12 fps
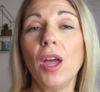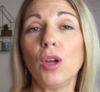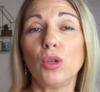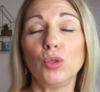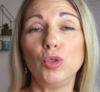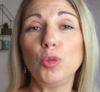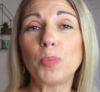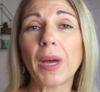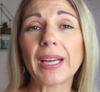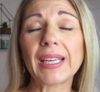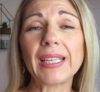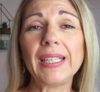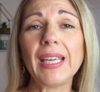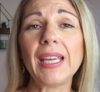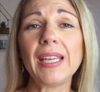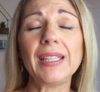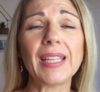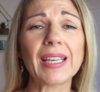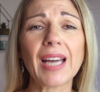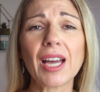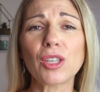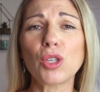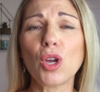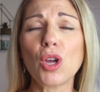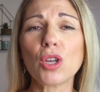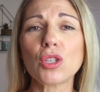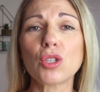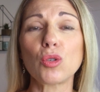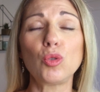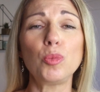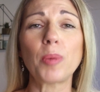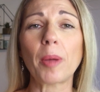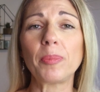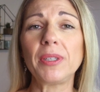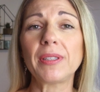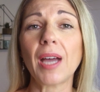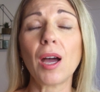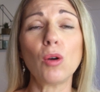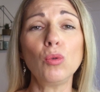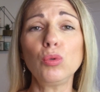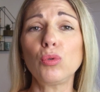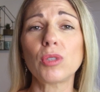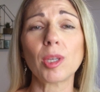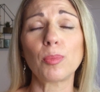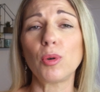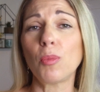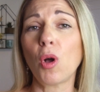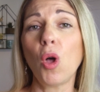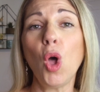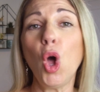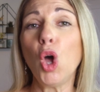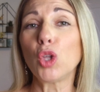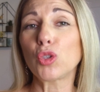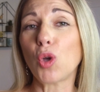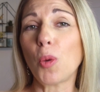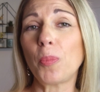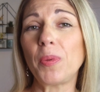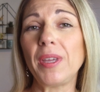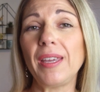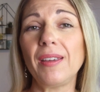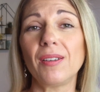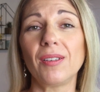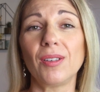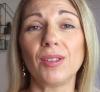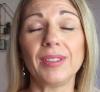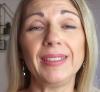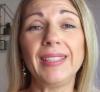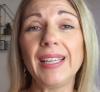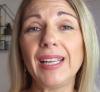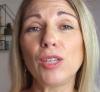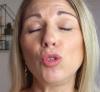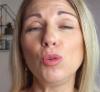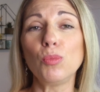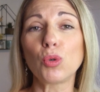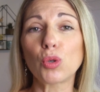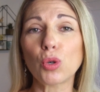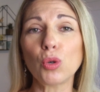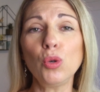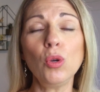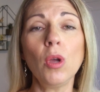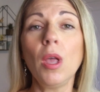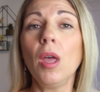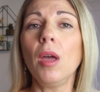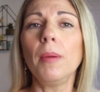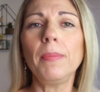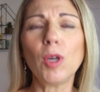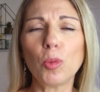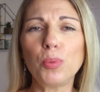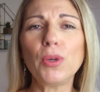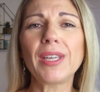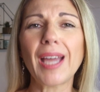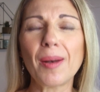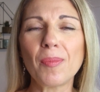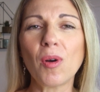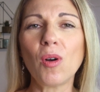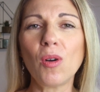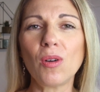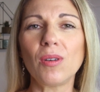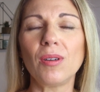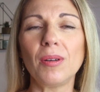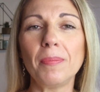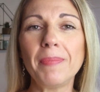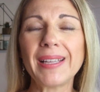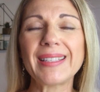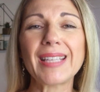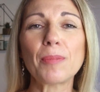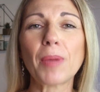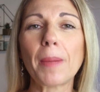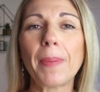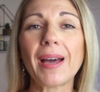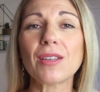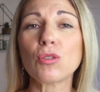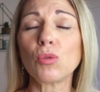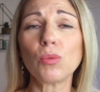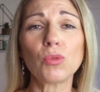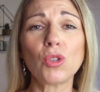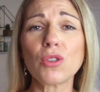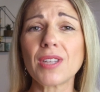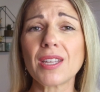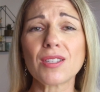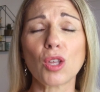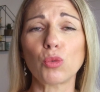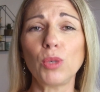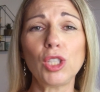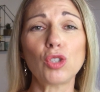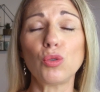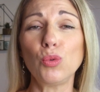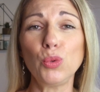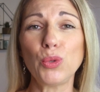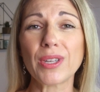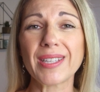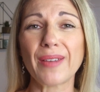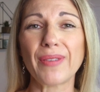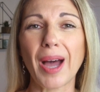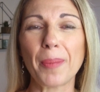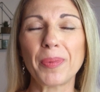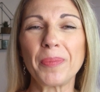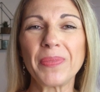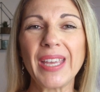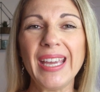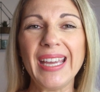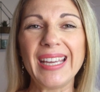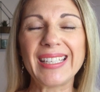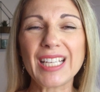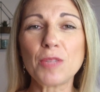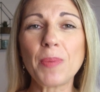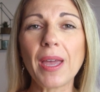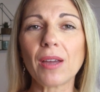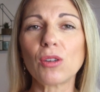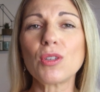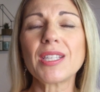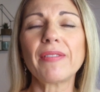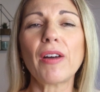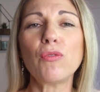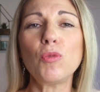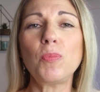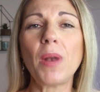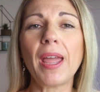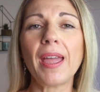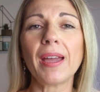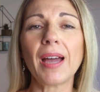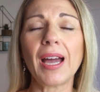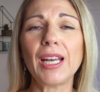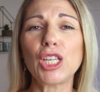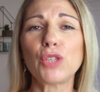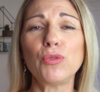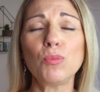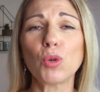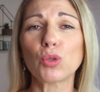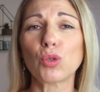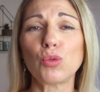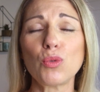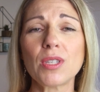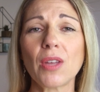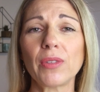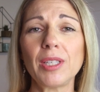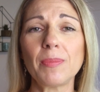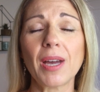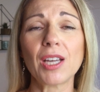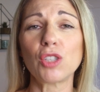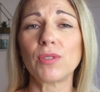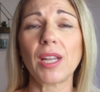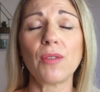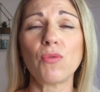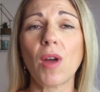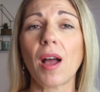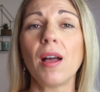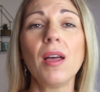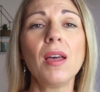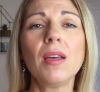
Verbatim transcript: euh, du pain grillé, des crackers, du pain pita ou tout simplement tremper euh, des légumes crus. Mais on peut également euh, mettre cette préparation dans un sandwich ou dans un wrap. J'espère que ça va vous plaire. Allez, je vous montre tout ça en image. Vous allez voir,